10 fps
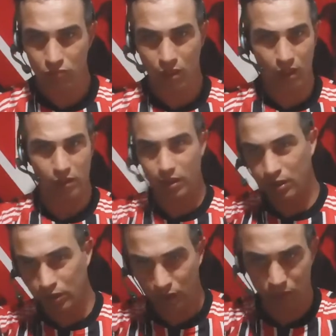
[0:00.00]
Aí
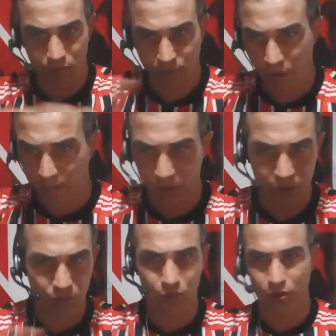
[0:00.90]
deixa o palpite
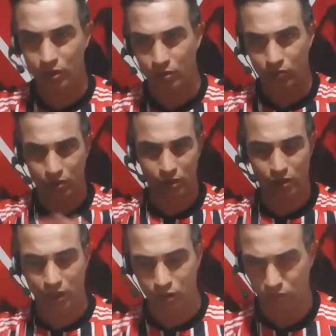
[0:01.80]
de vocês se
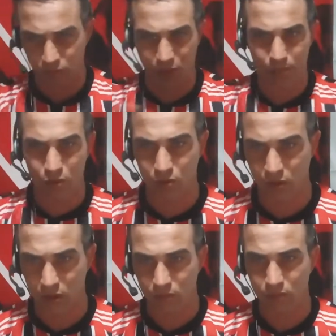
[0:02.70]
vocês acham uma
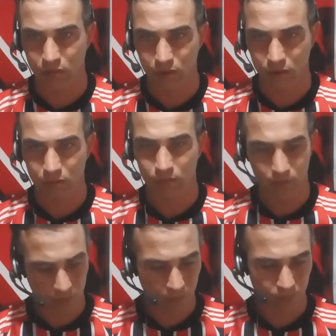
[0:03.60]
boa.
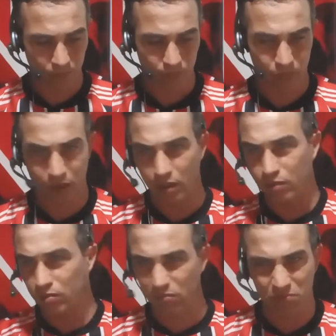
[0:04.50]

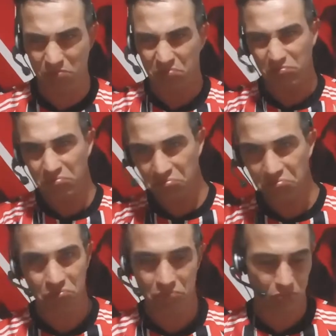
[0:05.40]
Eu
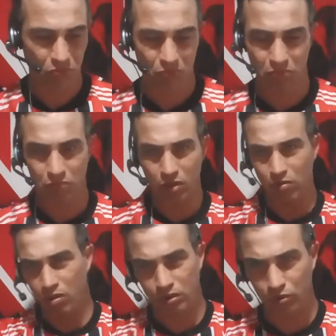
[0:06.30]
não
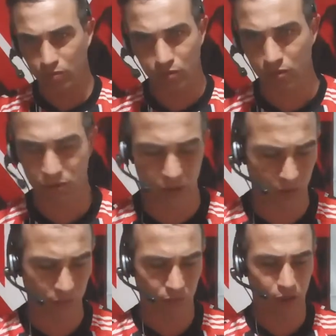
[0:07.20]
gosto muito não,
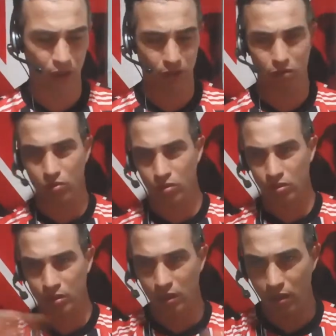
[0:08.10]
tá? Não
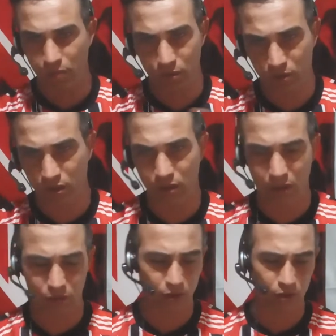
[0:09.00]
gostei nem um pouquinho
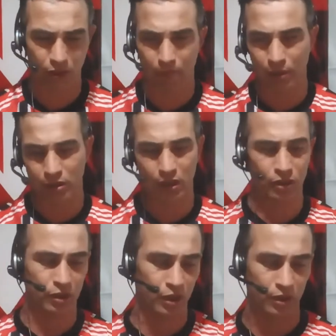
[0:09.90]
da, da
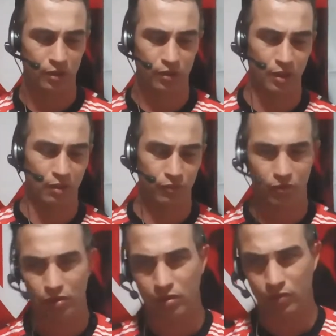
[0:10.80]
passagem dele, tá?
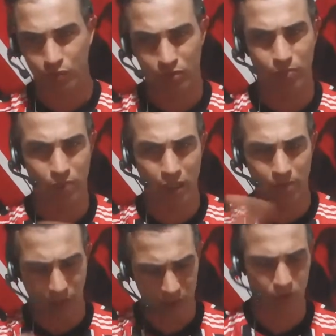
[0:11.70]
Foi, foi bem
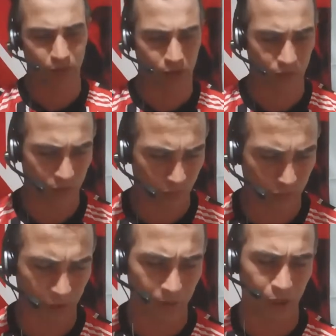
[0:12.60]
mais ou menos, foi
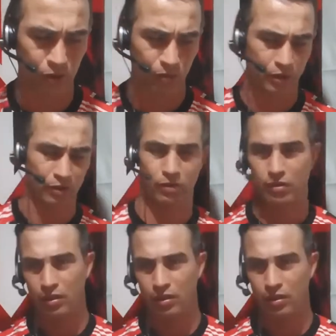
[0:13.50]
bem mais ou menos.